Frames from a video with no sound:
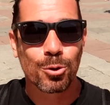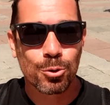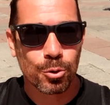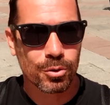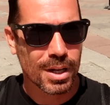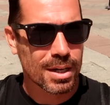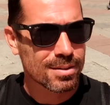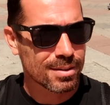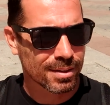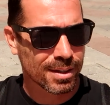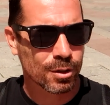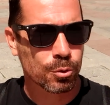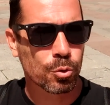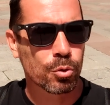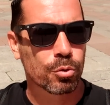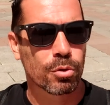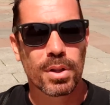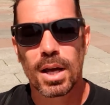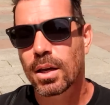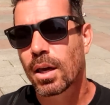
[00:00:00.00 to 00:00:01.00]
Au total, c'est un
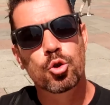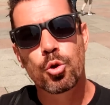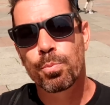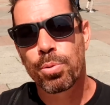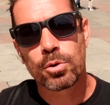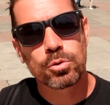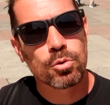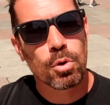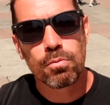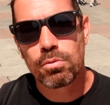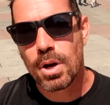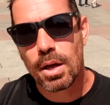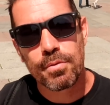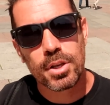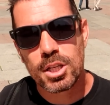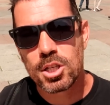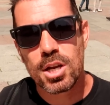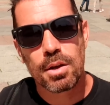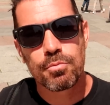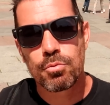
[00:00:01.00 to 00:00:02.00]
truc de dingue. Je pense que vous
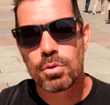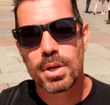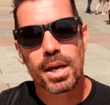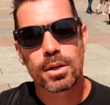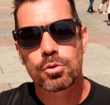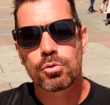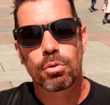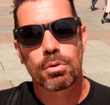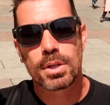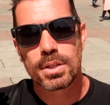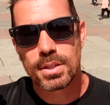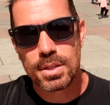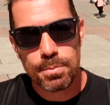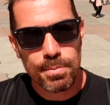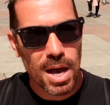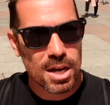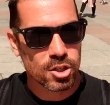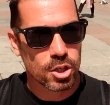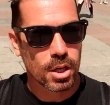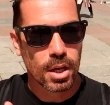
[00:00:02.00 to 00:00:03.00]
l'avez déjà vu hier sur les
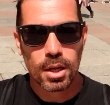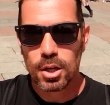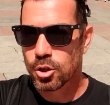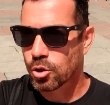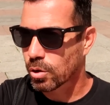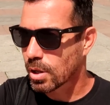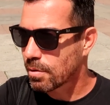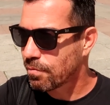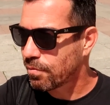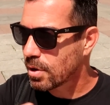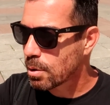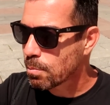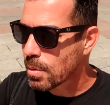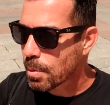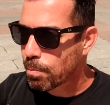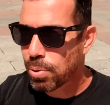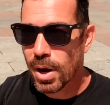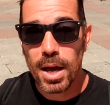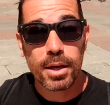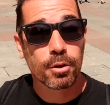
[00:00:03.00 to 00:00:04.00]
images. J'en ai
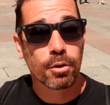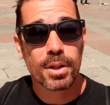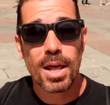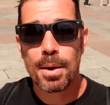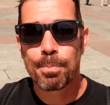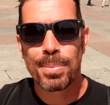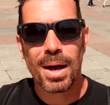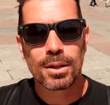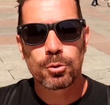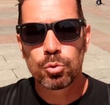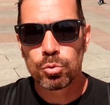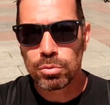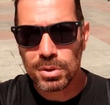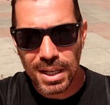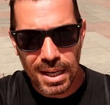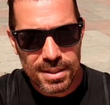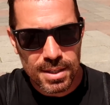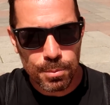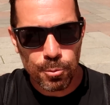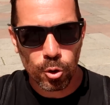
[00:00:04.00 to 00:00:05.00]
filmé plein, il y en a partout,
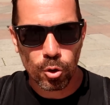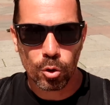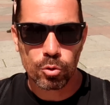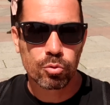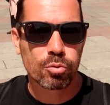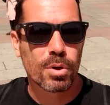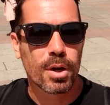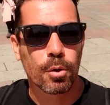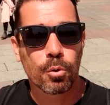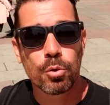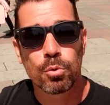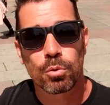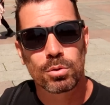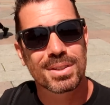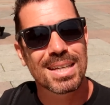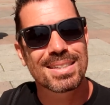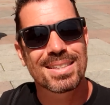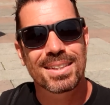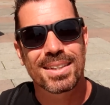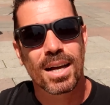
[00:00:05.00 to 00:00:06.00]
quasiment dans toutes les rues, donc
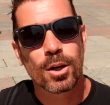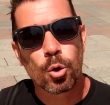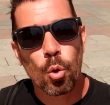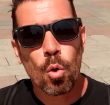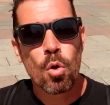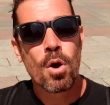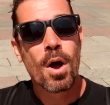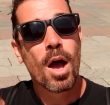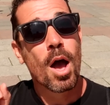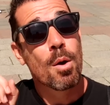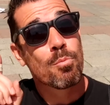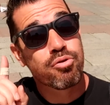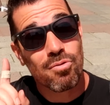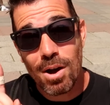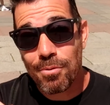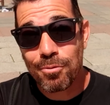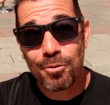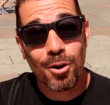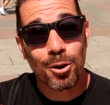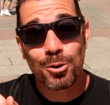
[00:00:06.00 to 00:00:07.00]
ça c'est un gros
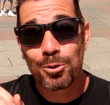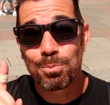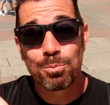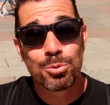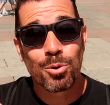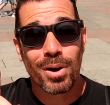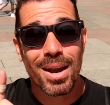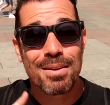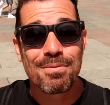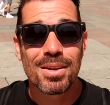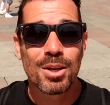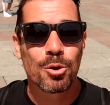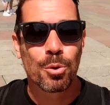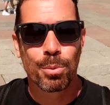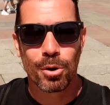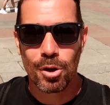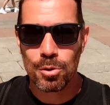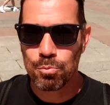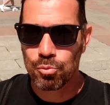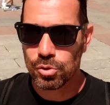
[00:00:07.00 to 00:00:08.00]
point fort pour la ville de
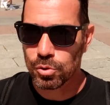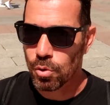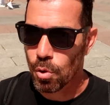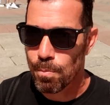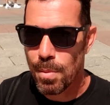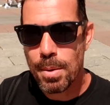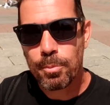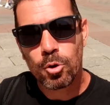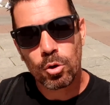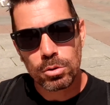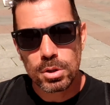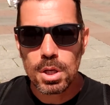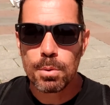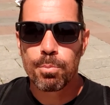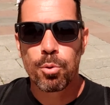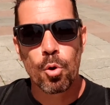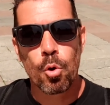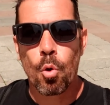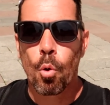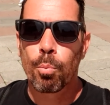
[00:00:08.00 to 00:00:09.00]
Bologne, puisque même quand il
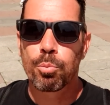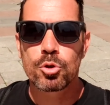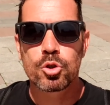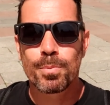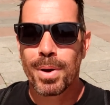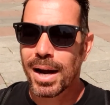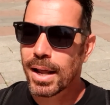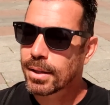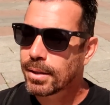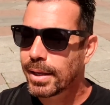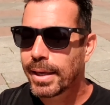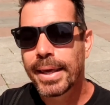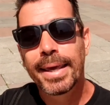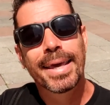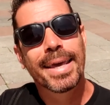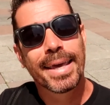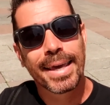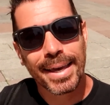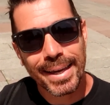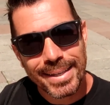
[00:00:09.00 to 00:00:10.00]
pleut, on peut se balader
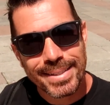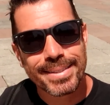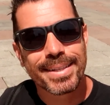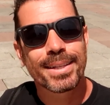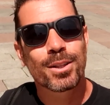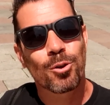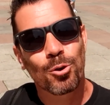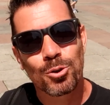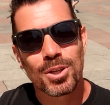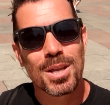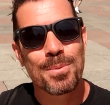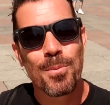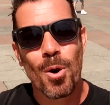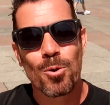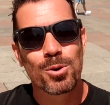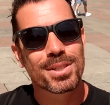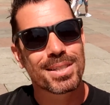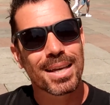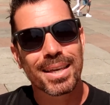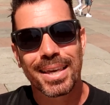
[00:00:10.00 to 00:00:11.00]
et rester tranquillement
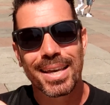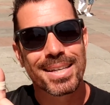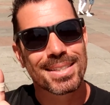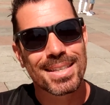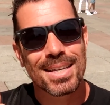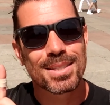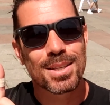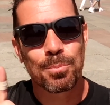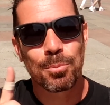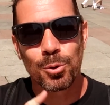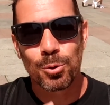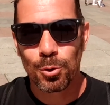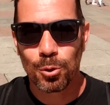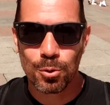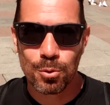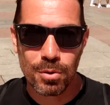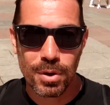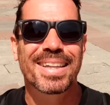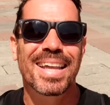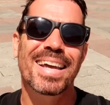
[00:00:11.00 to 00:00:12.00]
au sec, et ça c'est plutôt cool.